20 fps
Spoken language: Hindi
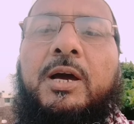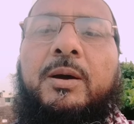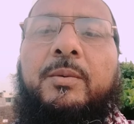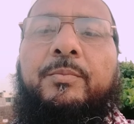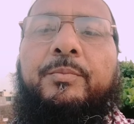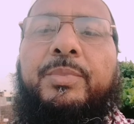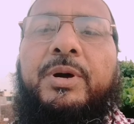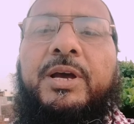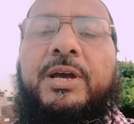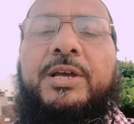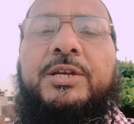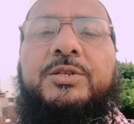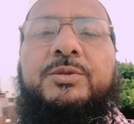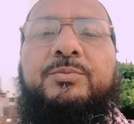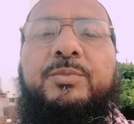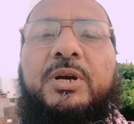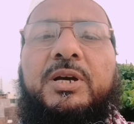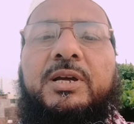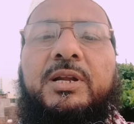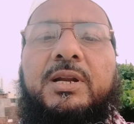हम भैंस
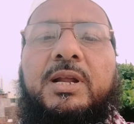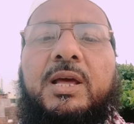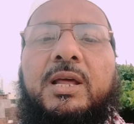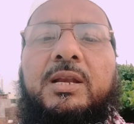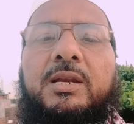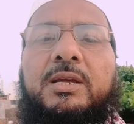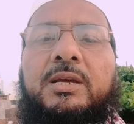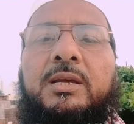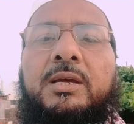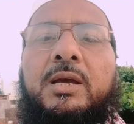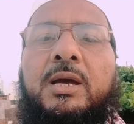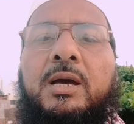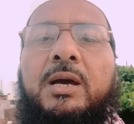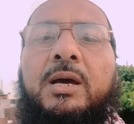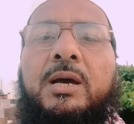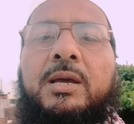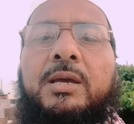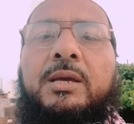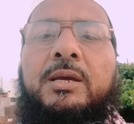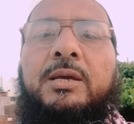बकरा ले
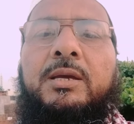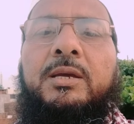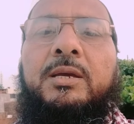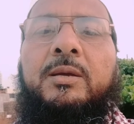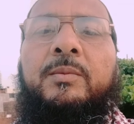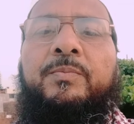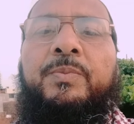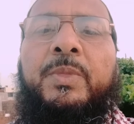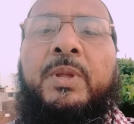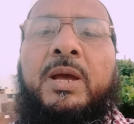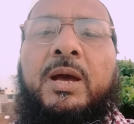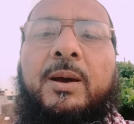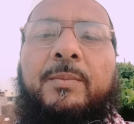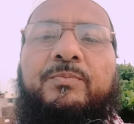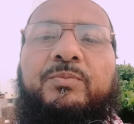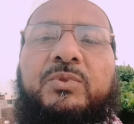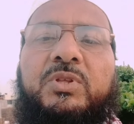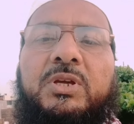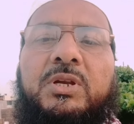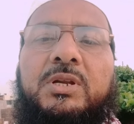आए अब
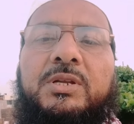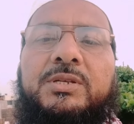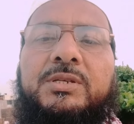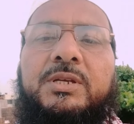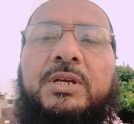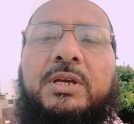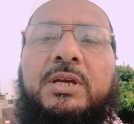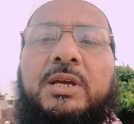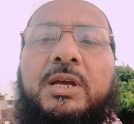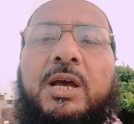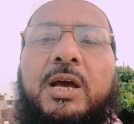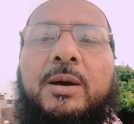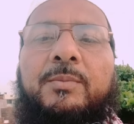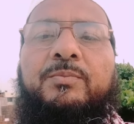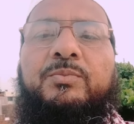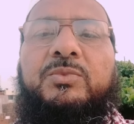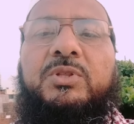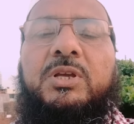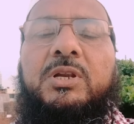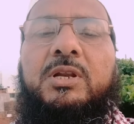दिल से अब
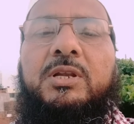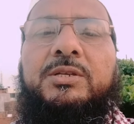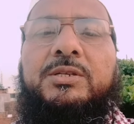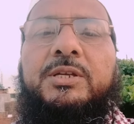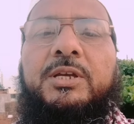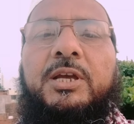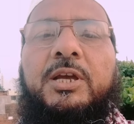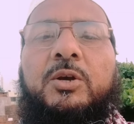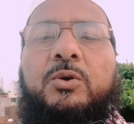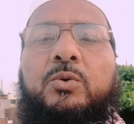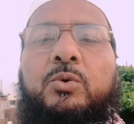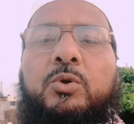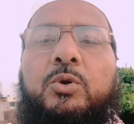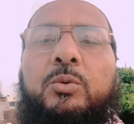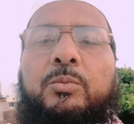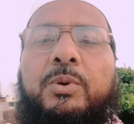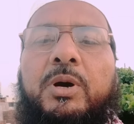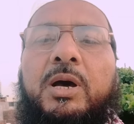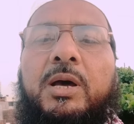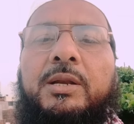दिल से
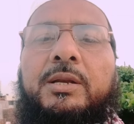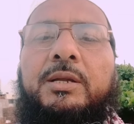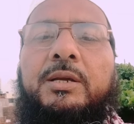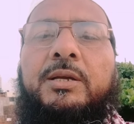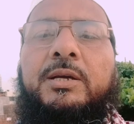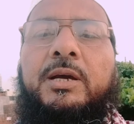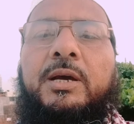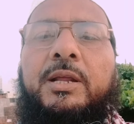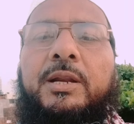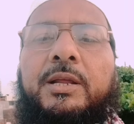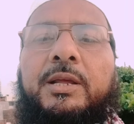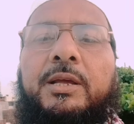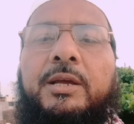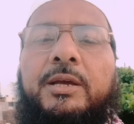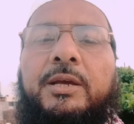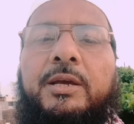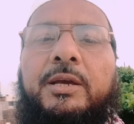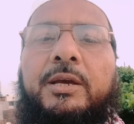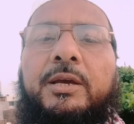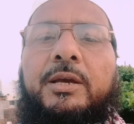कुर्बानी
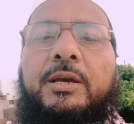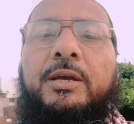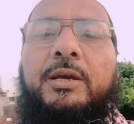करेंगे